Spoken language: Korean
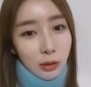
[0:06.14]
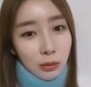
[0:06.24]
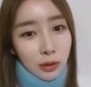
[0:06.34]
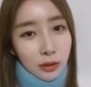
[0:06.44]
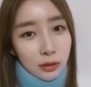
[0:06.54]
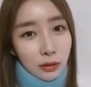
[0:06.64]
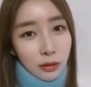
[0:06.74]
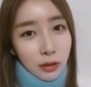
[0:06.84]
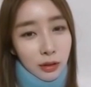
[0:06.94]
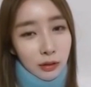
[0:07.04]
사고 같은
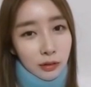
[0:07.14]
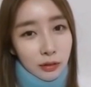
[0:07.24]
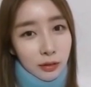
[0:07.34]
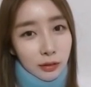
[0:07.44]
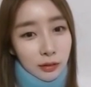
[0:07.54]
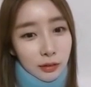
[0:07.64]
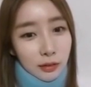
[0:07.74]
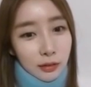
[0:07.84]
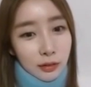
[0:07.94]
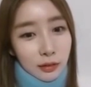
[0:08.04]
거예요.
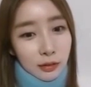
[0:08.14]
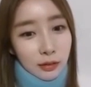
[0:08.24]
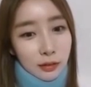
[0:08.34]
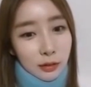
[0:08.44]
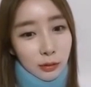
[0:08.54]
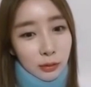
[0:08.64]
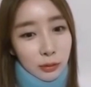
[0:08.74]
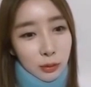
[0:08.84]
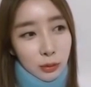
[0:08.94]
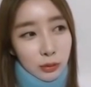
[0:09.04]
그래서
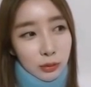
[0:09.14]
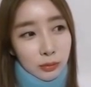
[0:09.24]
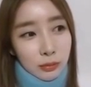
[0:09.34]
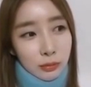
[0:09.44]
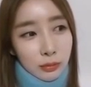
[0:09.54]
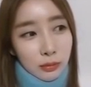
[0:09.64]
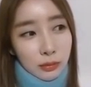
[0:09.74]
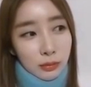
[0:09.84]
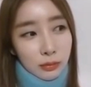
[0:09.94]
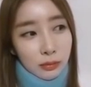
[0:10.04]
조금
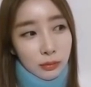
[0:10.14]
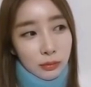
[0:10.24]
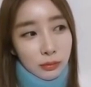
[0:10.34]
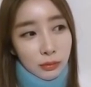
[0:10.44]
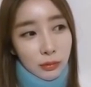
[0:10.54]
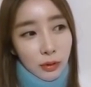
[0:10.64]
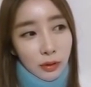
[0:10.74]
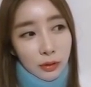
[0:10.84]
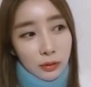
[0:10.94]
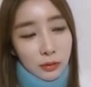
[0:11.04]

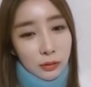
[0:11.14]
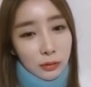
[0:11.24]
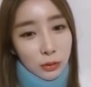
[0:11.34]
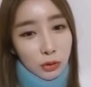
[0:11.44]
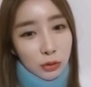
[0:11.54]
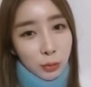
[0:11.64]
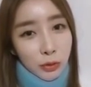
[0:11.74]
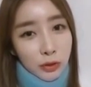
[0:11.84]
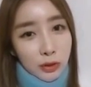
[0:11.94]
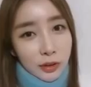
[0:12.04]
네, 죽을
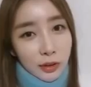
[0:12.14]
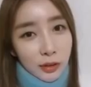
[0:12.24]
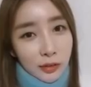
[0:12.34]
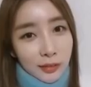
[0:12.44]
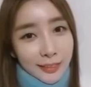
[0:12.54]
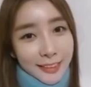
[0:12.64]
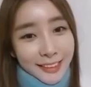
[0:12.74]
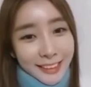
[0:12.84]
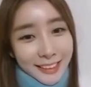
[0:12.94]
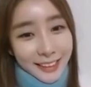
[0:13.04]
뻔했어요.
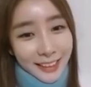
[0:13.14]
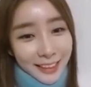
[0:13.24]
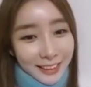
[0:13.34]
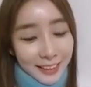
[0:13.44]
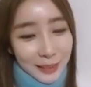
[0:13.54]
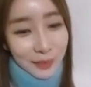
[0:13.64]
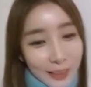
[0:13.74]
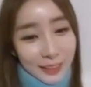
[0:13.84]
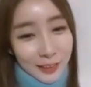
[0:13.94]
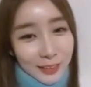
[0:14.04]

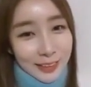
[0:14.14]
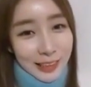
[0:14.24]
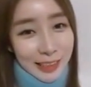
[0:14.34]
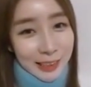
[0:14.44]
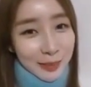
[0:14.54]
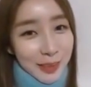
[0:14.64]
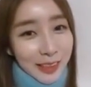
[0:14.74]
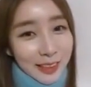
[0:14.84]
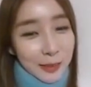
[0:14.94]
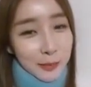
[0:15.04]
그치만 저는
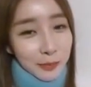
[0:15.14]
살았습니다.